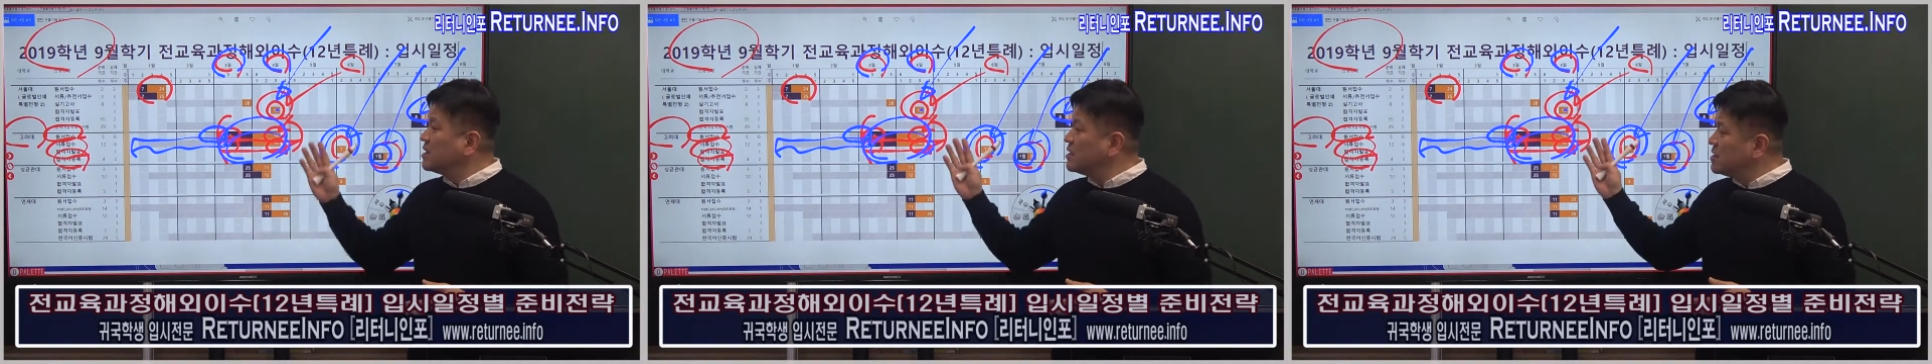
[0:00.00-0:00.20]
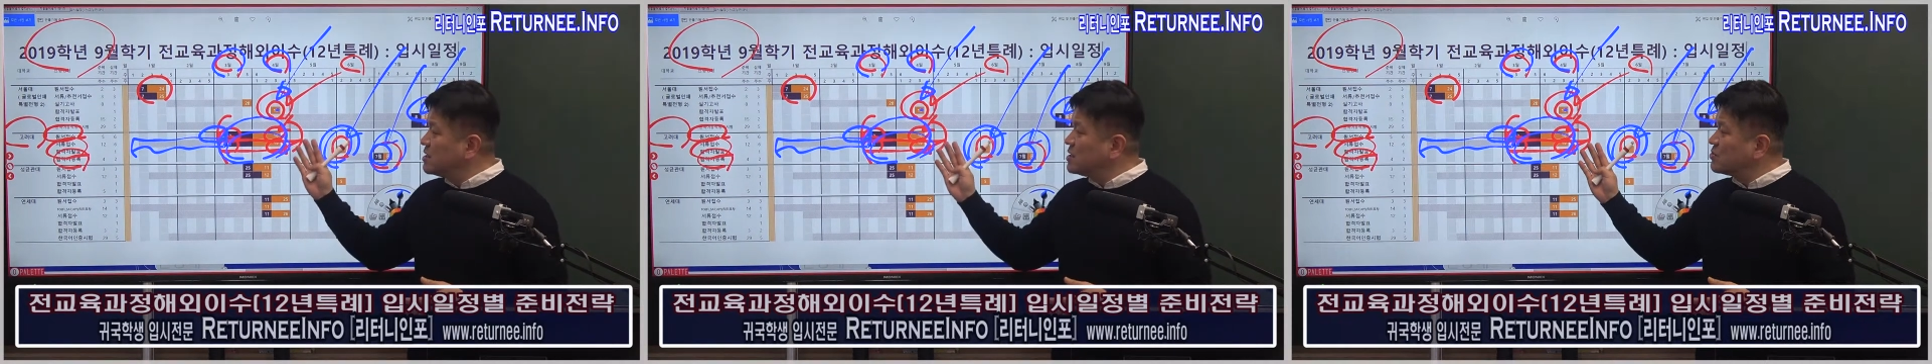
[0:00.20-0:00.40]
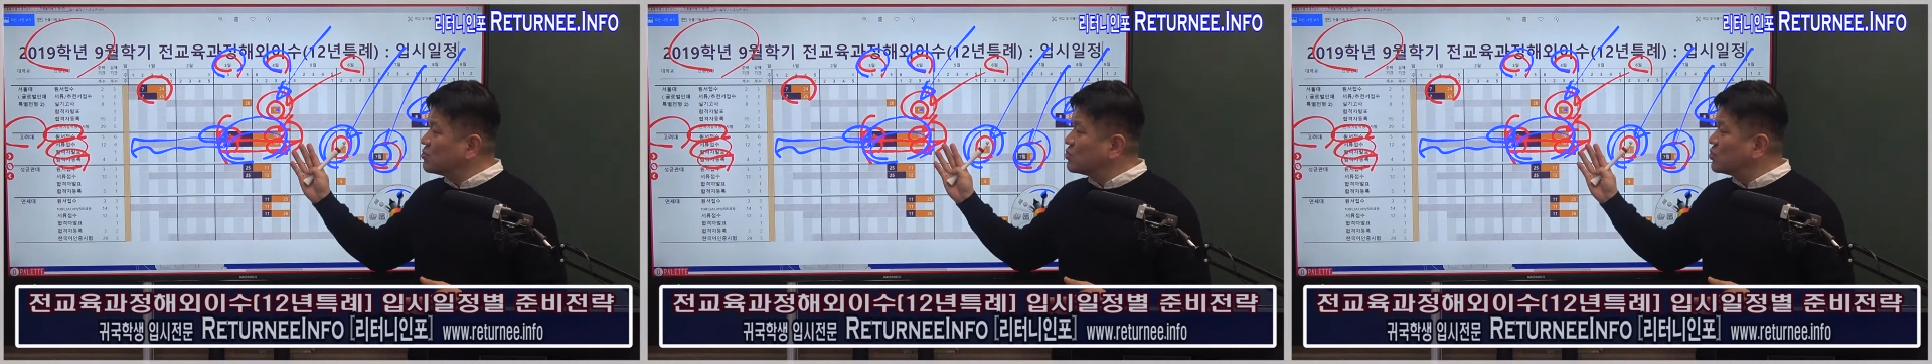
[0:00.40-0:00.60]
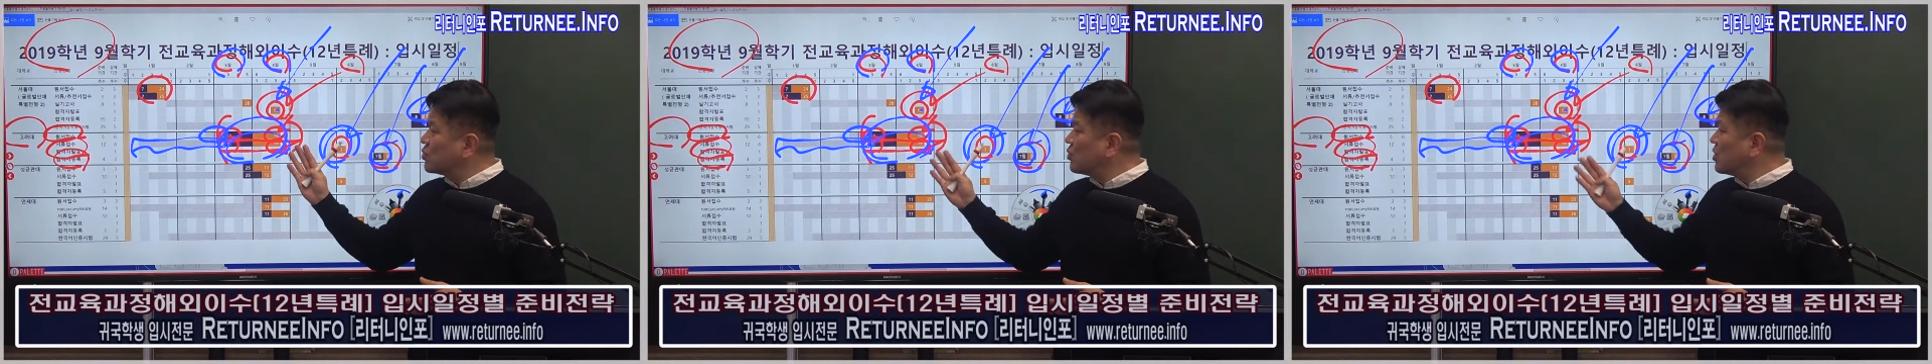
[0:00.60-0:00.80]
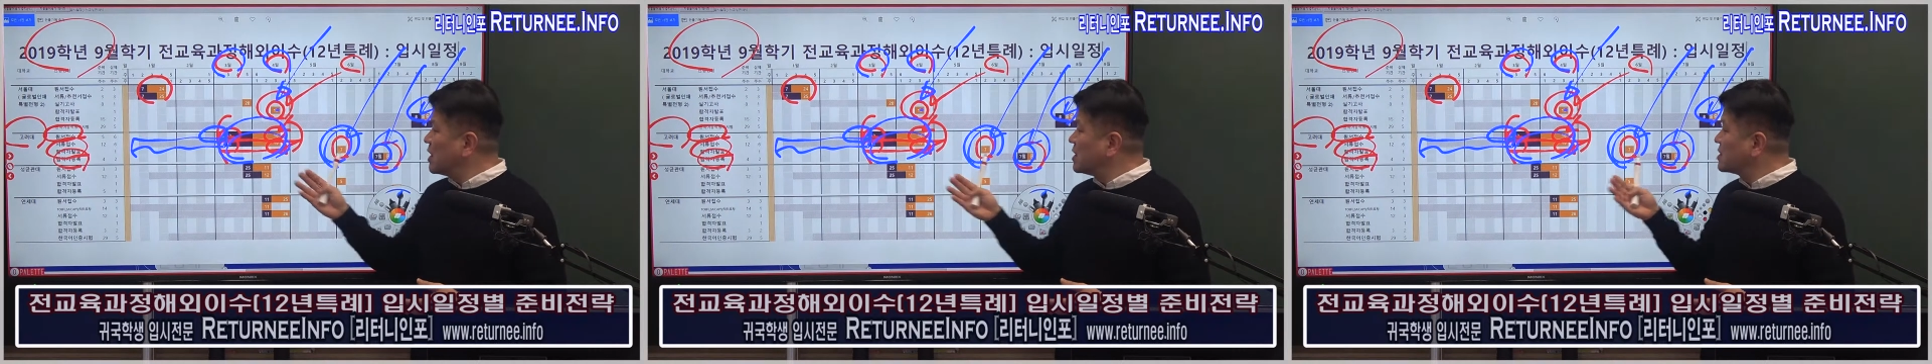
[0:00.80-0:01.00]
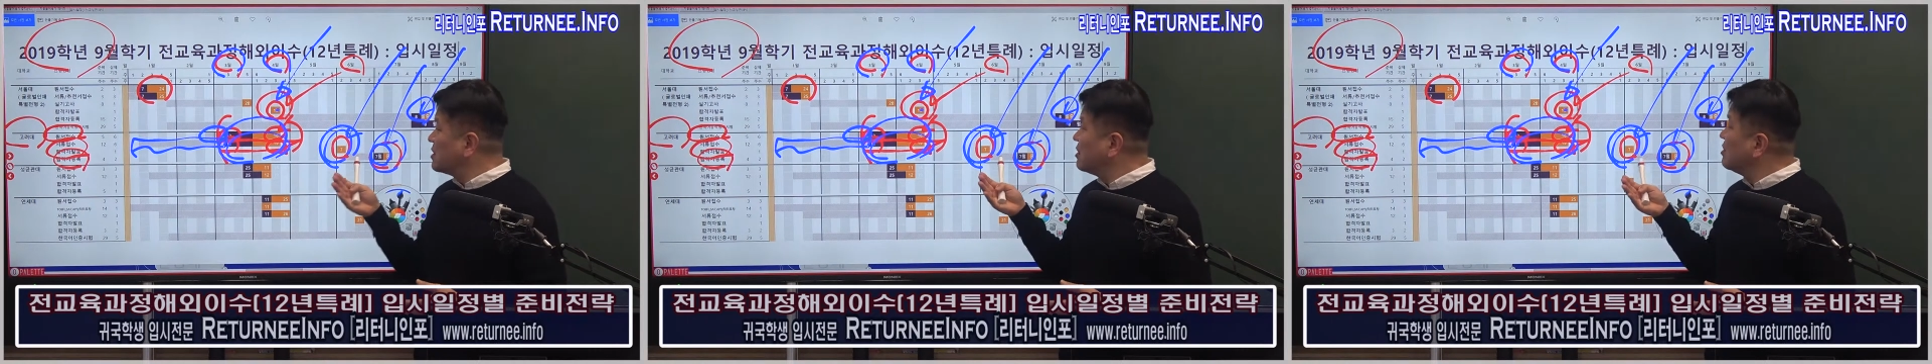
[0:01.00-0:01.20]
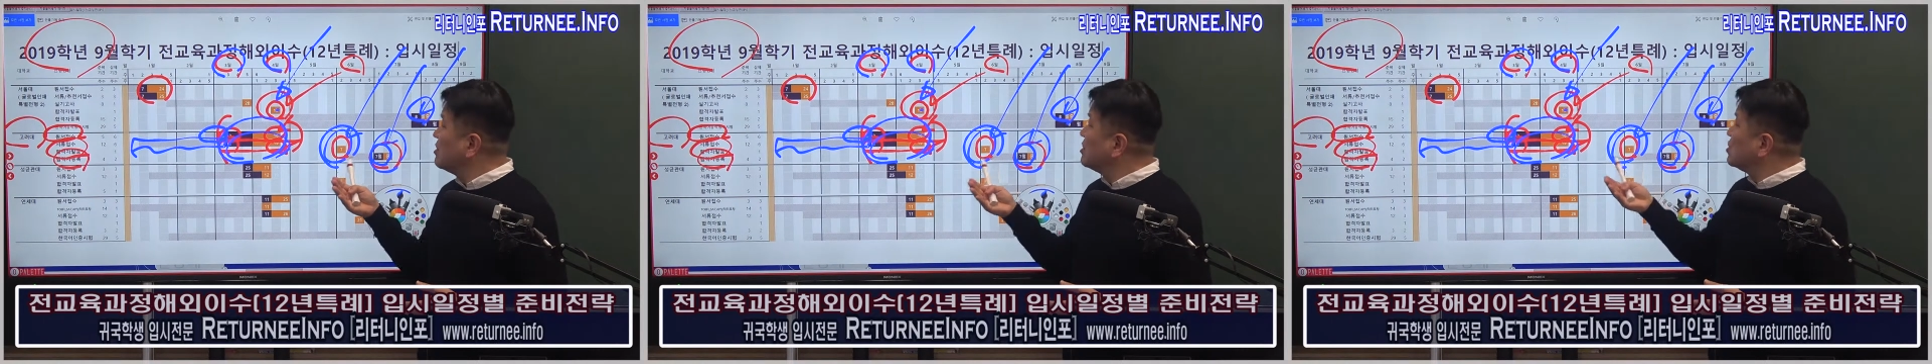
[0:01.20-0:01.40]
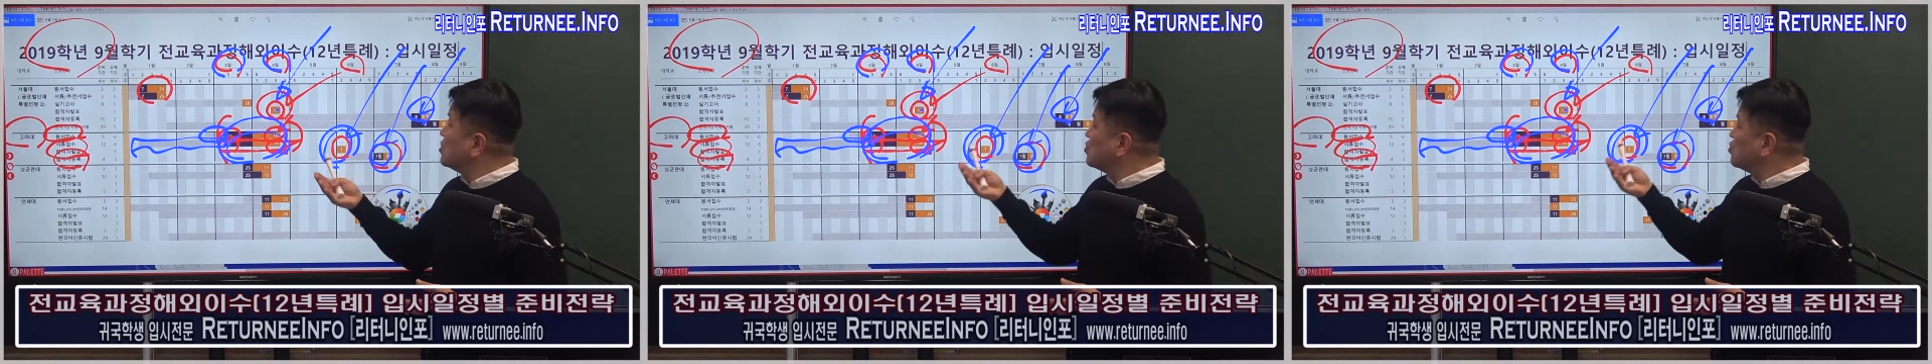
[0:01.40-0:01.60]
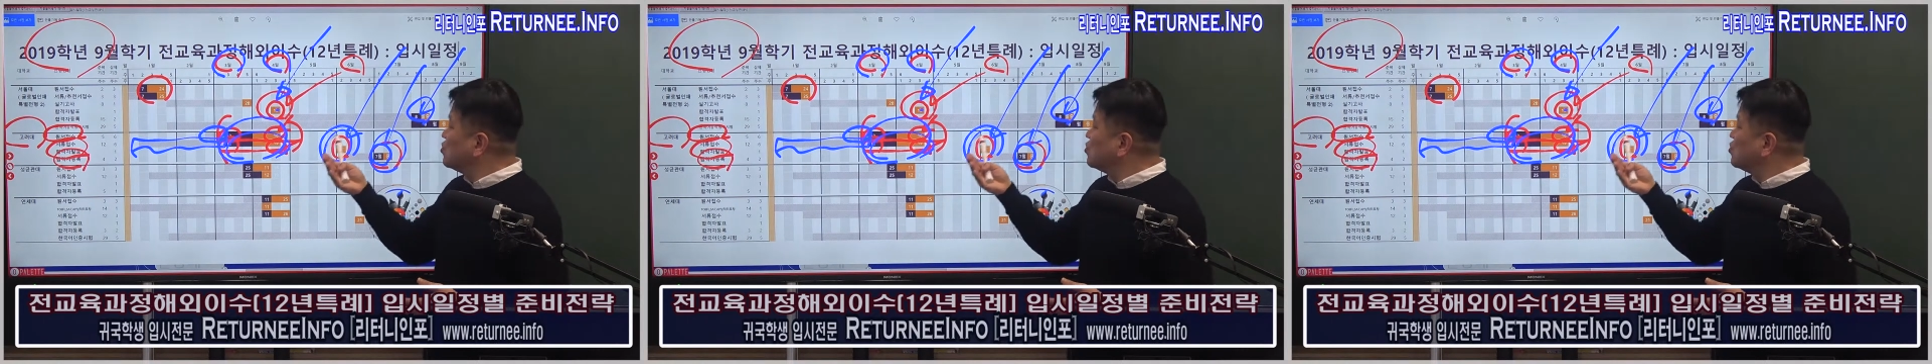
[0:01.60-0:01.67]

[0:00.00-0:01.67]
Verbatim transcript: 그 기준으로 해서